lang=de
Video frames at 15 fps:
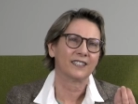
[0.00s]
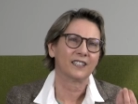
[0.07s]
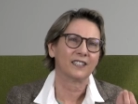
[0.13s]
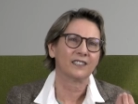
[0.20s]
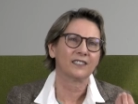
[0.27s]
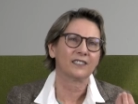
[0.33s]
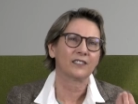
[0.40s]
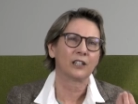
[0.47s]

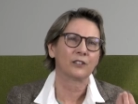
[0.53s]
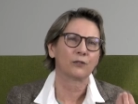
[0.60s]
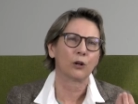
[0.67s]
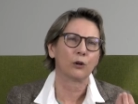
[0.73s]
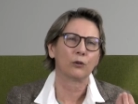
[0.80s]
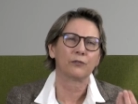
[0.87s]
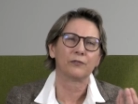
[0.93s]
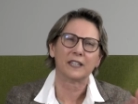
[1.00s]
Ja? Also
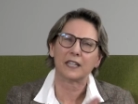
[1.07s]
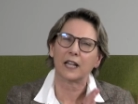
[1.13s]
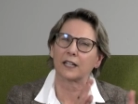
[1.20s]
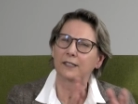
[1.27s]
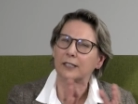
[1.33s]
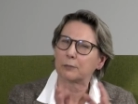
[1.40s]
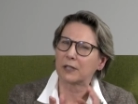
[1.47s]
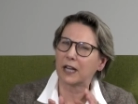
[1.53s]
auch, welche
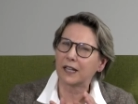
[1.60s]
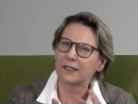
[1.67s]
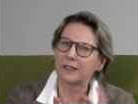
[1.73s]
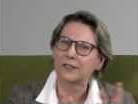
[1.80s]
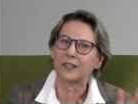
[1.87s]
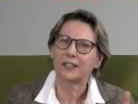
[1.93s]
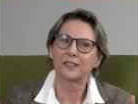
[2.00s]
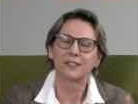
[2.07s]

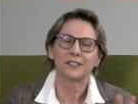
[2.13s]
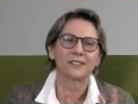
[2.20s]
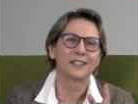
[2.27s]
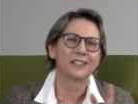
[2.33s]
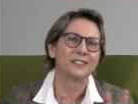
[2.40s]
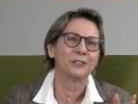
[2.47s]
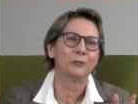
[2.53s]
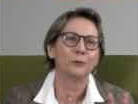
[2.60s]
Akzeptanz hat das
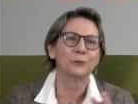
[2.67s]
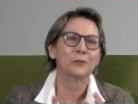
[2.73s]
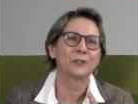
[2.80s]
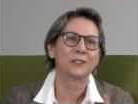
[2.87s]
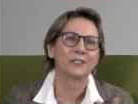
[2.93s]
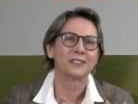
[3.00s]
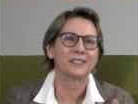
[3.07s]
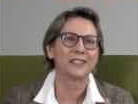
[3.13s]
dann in
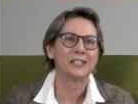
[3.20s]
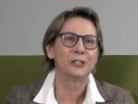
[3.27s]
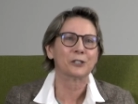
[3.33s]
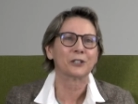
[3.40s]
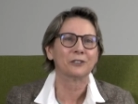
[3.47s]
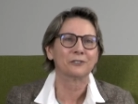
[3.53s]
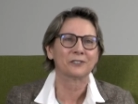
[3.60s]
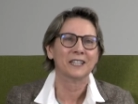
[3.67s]
unserer
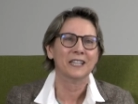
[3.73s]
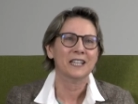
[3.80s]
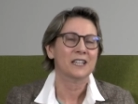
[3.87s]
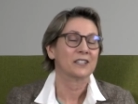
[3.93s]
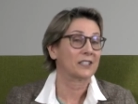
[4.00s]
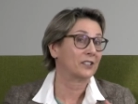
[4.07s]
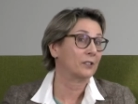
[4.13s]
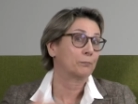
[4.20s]
Gesellschaft?
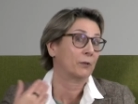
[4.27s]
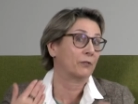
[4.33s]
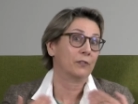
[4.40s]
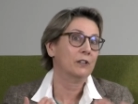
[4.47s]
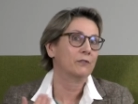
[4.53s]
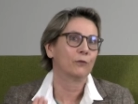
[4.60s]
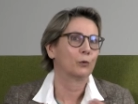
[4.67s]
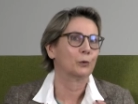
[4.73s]
Da
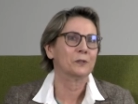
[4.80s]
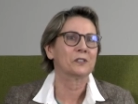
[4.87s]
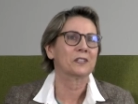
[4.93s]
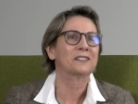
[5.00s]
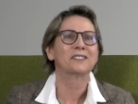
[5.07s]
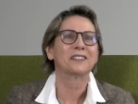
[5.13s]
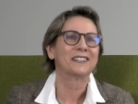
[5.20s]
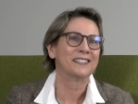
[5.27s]
befinden wir uns
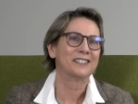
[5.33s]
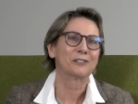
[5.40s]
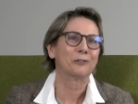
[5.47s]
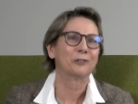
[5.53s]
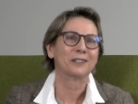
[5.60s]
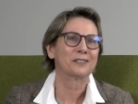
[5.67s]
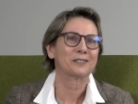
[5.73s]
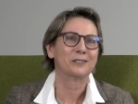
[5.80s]
jetzt eigentlich
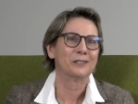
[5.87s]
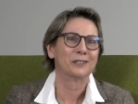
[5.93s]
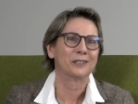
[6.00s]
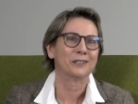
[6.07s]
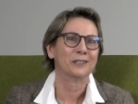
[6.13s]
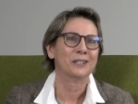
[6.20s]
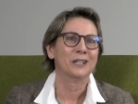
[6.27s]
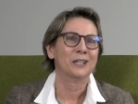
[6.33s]
auch erst in der
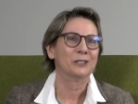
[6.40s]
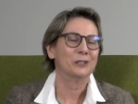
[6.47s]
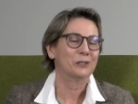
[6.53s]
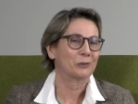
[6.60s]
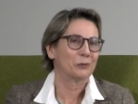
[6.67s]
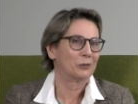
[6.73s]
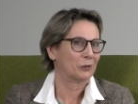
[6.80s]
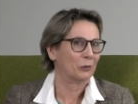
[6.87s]

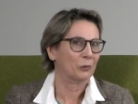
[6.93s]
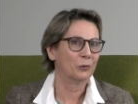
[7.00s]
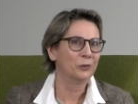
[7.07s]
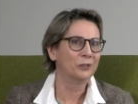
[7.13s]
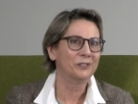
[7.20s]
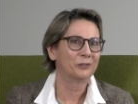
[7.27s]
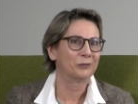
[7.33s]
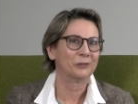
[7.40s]

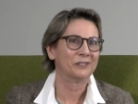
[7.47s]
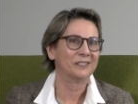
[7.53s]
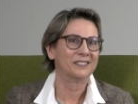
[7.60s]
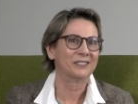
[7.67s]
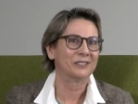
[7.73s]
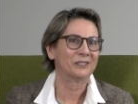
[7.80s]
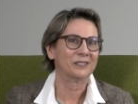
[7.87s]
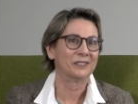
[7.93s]
Diskussion und
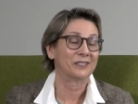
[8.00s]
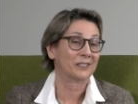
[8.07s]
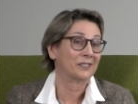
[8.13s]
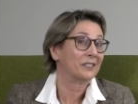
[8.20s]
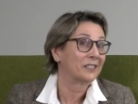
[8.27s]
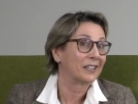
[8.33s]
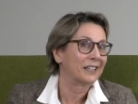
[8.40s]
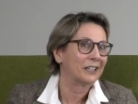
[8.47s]
äh, das
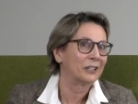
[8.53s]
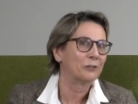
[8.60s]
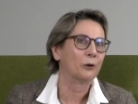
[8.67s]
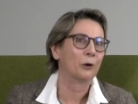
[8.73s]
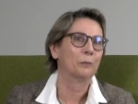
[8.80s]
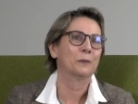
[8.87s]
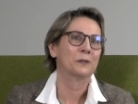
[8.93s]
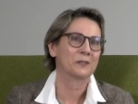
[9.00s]
ist eigentlich
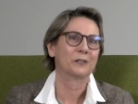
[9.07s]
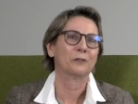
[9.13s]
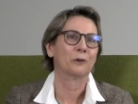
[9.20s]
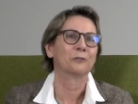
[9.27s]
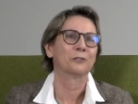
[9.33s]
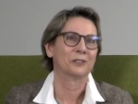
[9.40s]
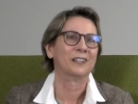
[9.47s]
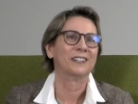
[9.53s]
noch ein bisschen
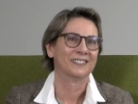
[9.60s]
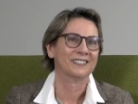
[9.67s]
offener